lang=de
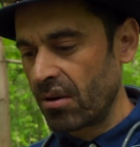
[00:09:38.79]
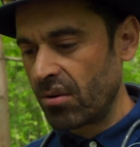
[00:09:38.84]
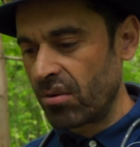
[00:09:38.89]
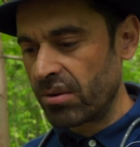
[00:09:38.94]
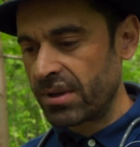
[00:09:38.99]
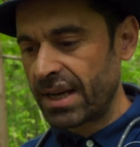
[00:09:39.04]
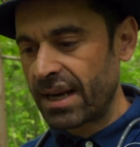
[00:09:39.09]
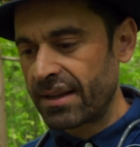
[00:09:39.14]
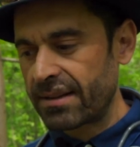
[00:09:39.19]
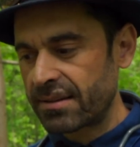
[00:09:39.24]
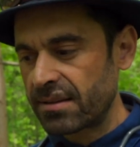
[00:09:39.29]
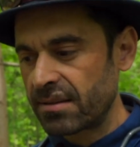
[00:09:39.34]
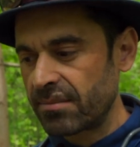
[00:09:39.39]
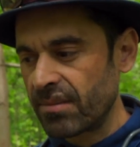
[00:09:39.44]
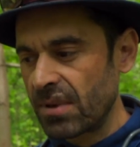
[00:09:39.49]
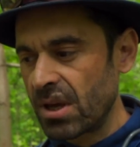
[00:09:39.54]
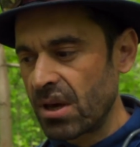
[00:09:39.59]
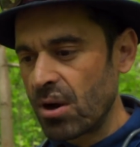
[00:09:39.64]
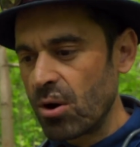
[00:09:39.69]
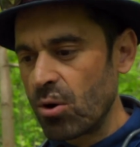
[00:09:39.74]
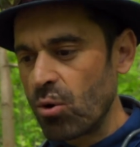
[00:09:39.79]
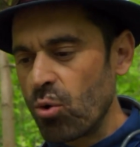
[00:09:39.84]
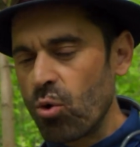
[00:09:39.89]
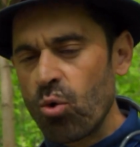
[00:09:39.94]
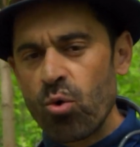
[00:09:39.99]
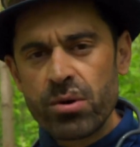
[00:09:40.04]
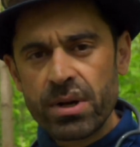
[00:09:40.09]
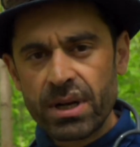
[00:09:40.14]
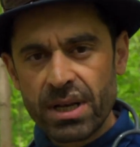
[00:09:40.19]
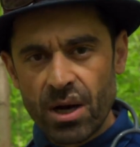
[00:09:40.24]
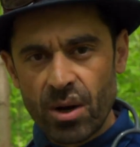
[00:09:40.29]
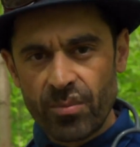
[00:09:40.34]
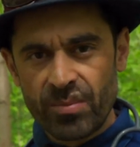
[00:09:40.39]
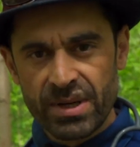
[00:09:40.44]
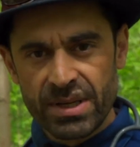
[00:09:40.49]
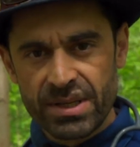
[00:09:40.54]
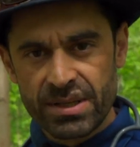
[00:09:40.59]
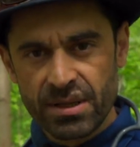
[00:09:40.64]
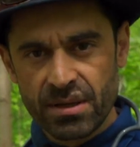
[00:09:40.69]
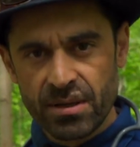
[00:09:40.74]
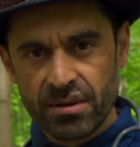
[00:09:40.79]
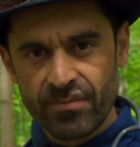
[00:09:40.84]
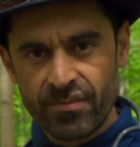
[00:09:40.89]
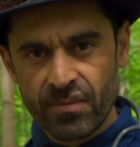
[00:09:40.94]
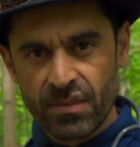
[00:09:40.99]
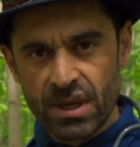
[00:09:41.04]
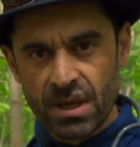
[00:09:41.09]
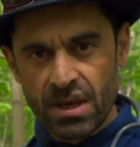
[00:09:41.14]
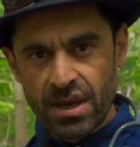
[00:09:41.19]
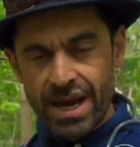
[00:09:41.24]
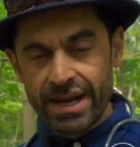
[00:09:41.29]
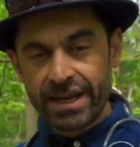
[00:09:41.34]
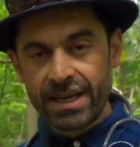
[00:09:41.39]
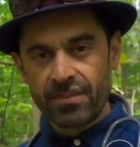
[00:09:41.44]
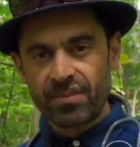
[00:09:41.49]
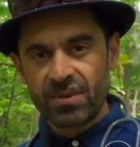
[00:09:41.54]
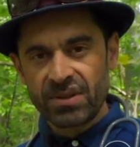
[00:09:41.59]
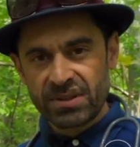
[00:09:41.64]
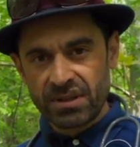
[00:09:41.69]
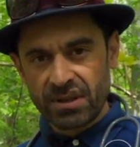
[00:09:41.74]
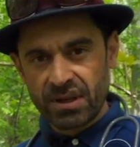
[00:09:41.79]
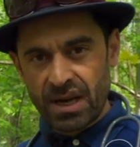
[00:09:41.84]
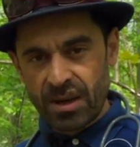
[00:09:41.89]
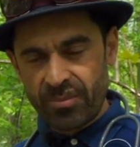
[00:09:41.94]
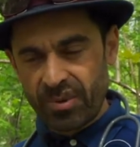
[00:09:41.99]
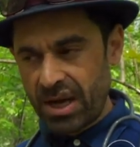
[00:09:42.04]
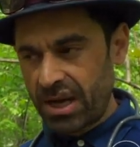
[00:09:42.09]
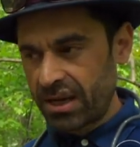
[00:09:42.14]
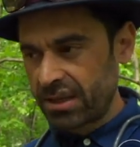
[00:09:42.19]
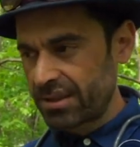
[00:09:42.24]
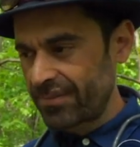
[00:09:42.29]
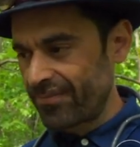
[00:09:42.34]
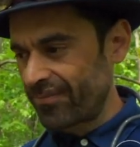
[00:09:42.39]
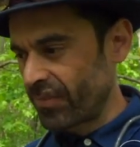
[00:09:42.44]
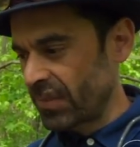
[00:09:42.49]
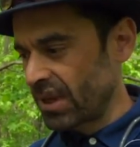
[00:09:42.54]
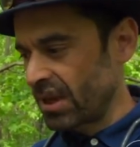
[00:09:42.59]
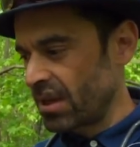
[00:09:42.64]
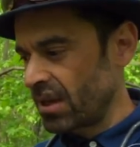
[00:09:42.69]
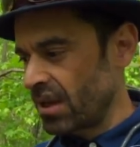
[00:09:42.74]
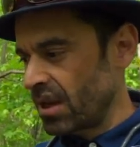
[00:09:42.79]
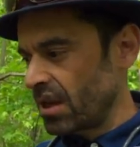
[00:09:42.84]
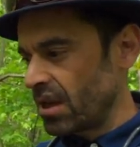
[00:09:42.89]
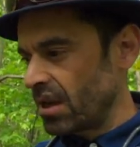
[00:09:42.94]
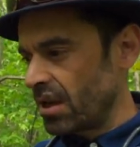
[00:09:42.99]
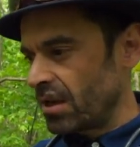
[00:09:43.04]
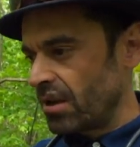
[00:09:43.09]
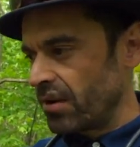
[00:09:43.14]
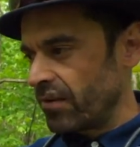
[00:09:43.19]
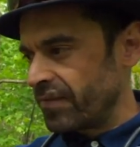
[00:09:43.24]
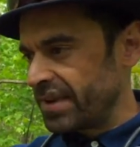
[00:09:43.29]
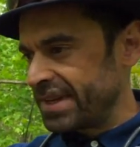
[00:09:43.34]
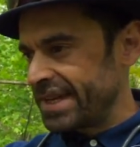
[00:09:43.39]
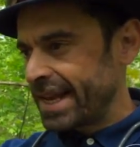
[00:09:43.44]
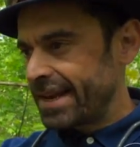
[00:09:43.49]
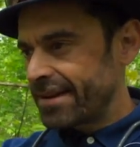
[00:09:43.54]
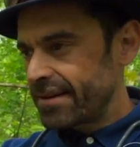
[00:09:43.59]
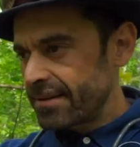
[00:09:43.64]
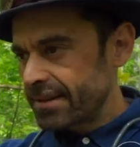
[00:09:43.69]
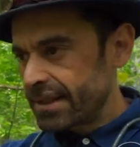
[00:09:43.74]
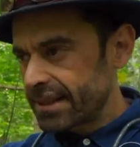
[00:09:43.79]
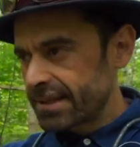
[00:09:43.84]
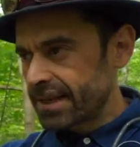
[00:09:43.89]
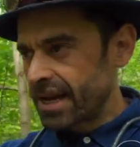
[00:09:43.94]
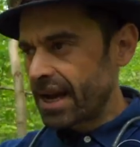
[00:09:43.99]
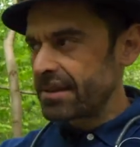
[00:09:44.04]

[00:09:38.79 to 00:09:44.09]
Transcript: und hat unglaubliche Ergebnisse erbracht. Wir nennen das